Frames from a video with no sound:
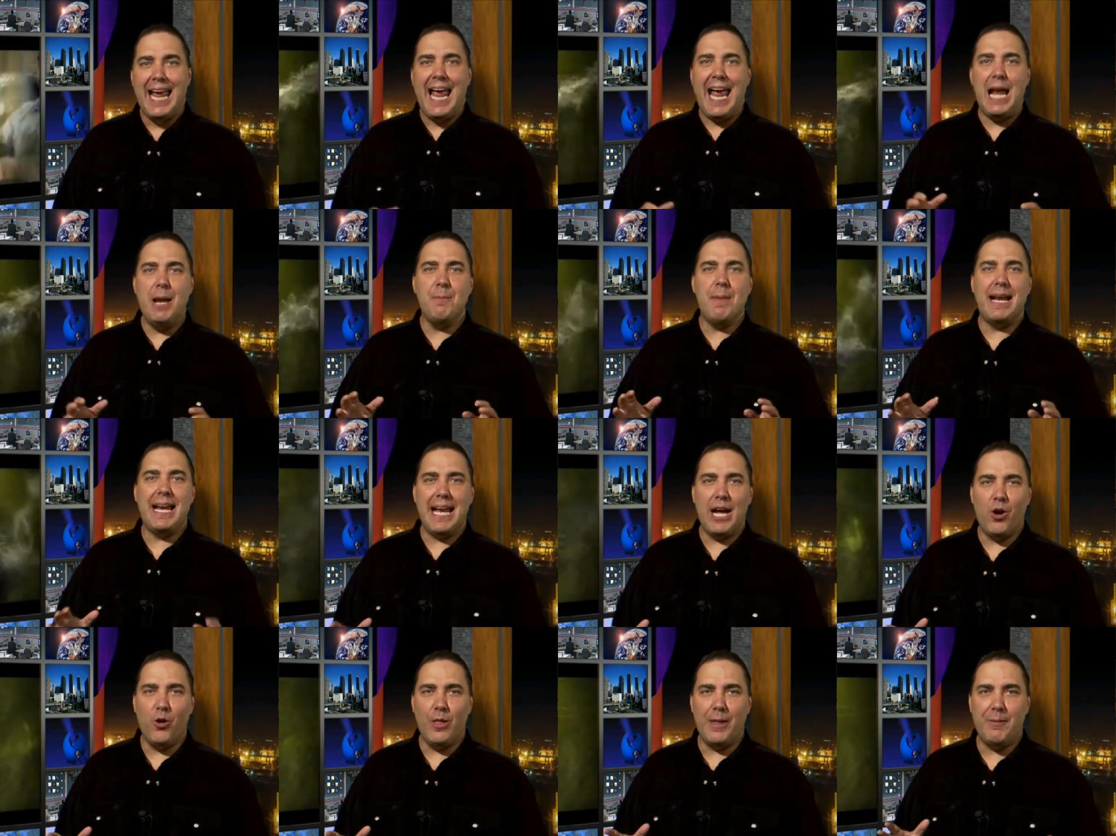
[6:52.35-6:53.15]
el
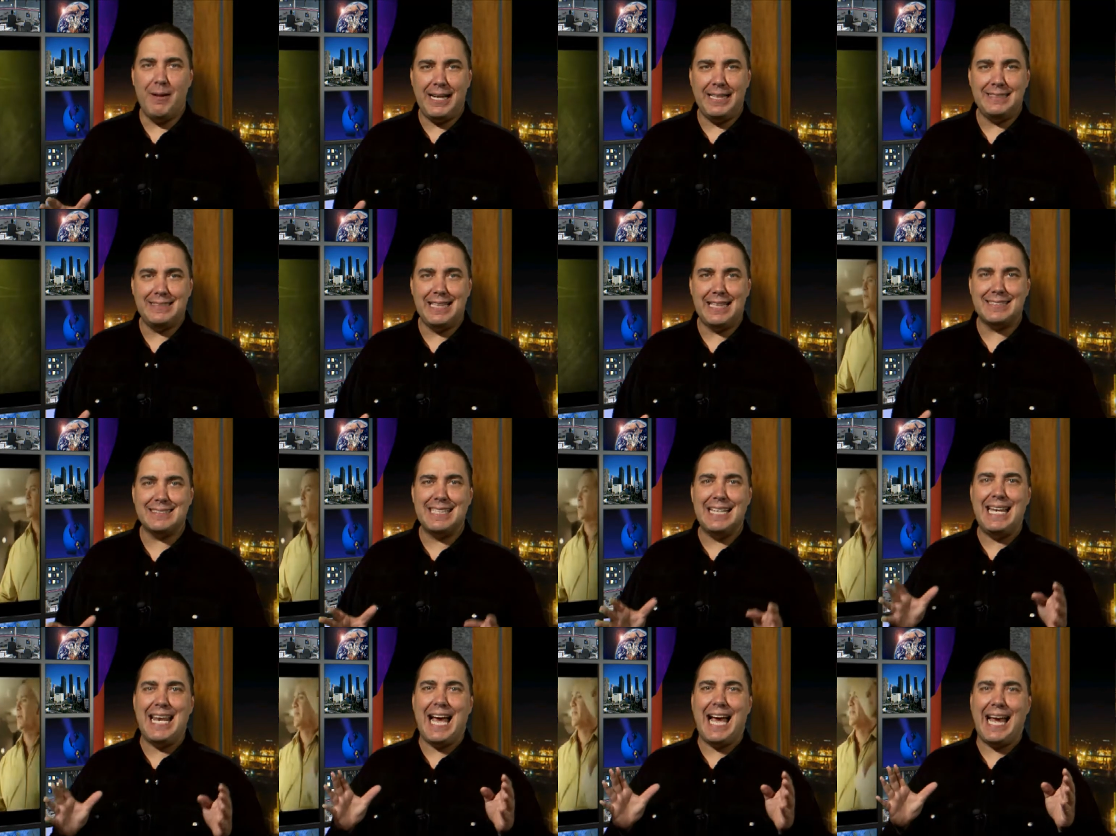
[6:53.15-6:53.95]
manejo de ventas,
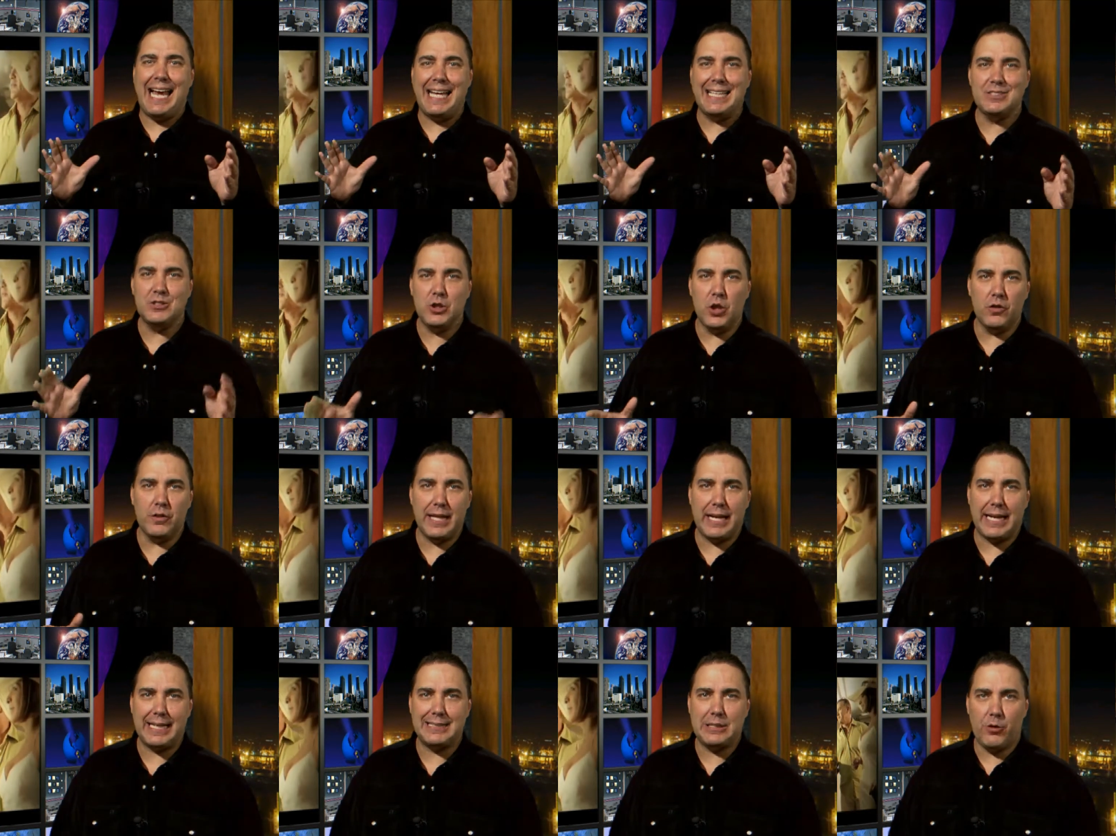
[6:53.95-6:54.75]
la gestión
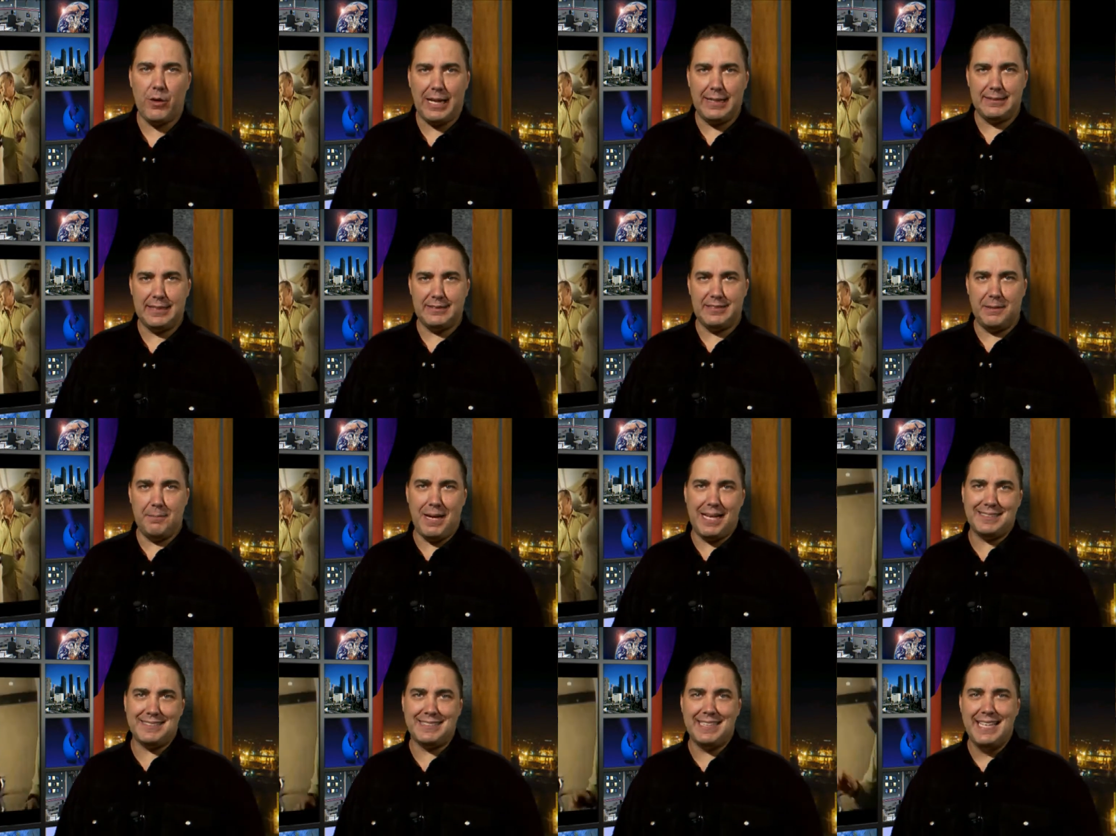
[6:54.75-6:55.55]
de restaurantes y
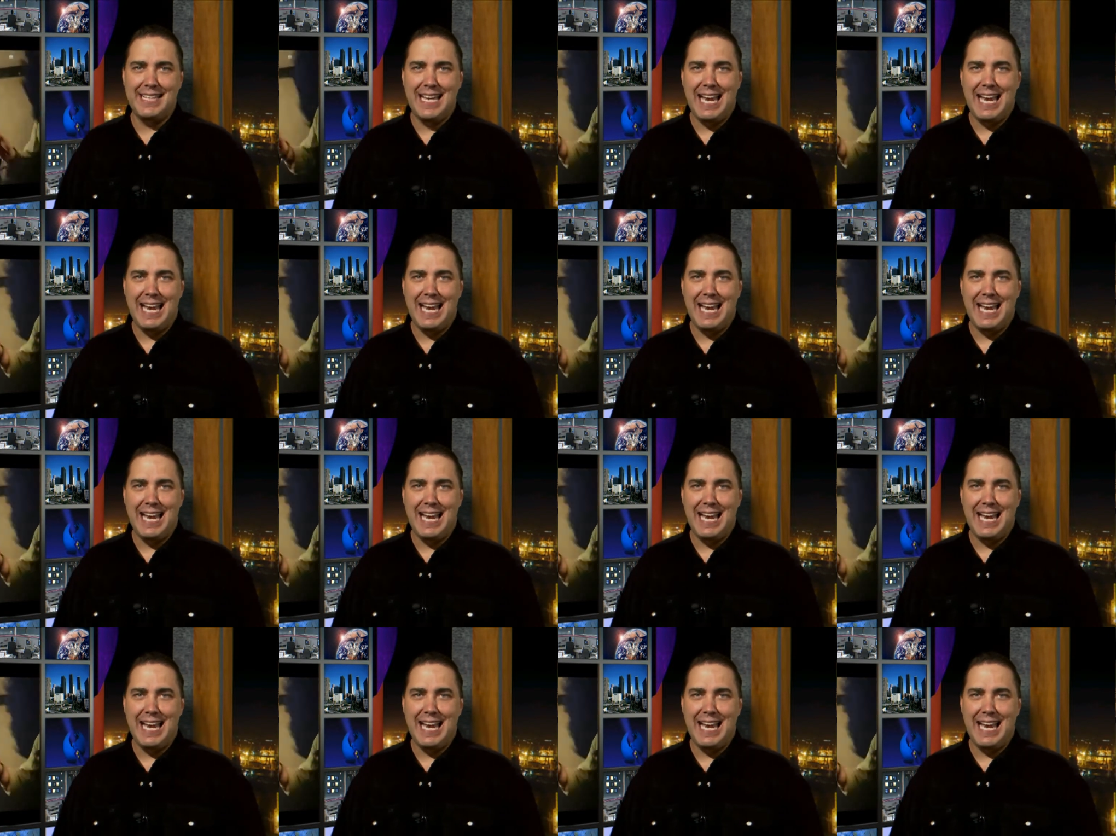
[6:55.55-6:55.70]
más.